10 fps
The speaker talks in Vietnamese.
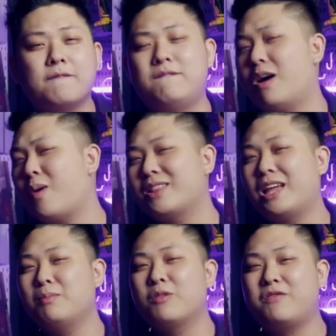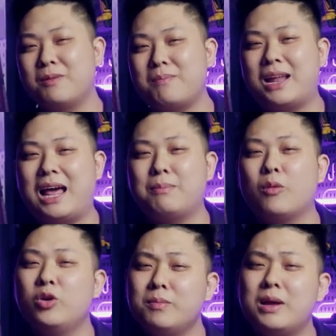và hoàn thành một phần bản án
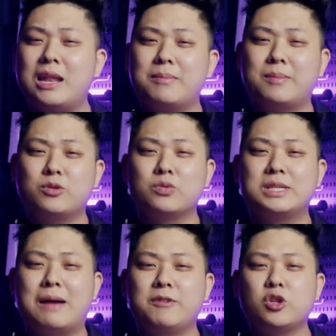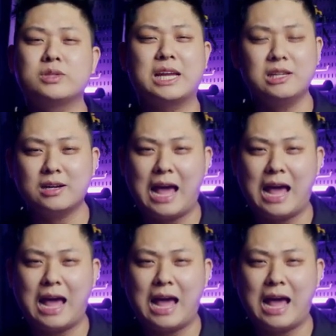4 đến 15 năm tù giam với tội danh lừa